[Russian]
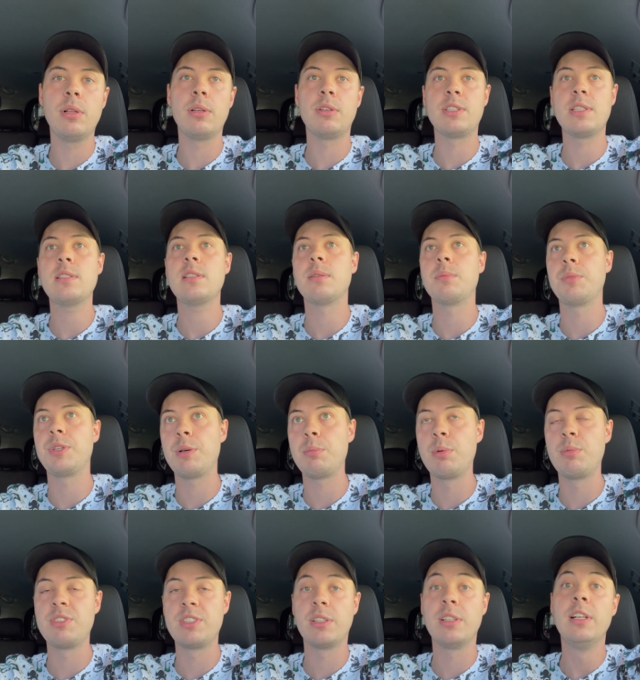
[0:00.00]
естественно, я бы
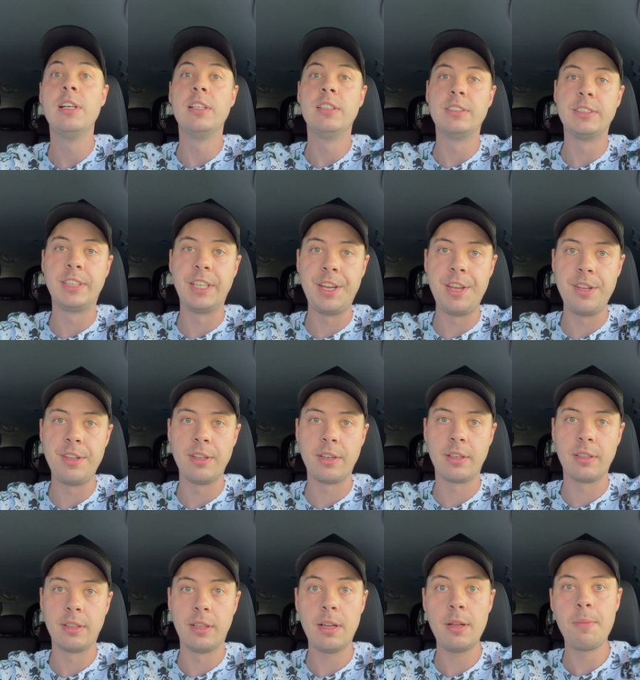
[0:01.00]
взял
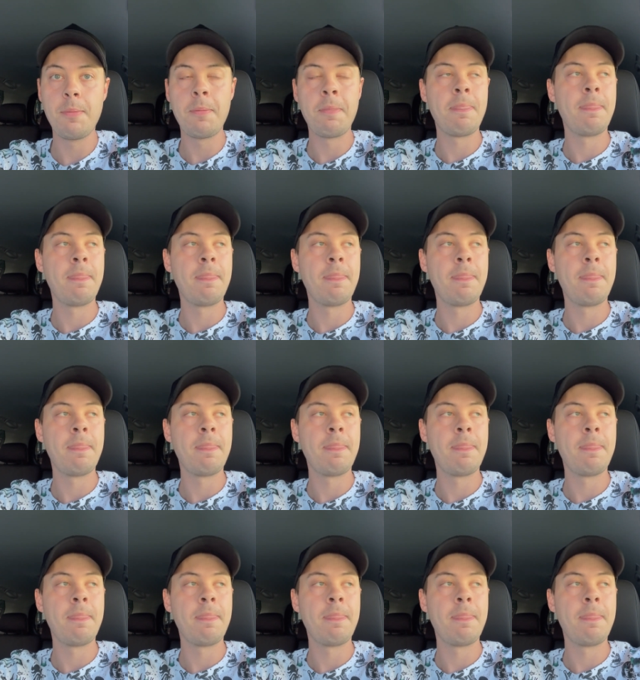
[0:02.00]
тренера, да.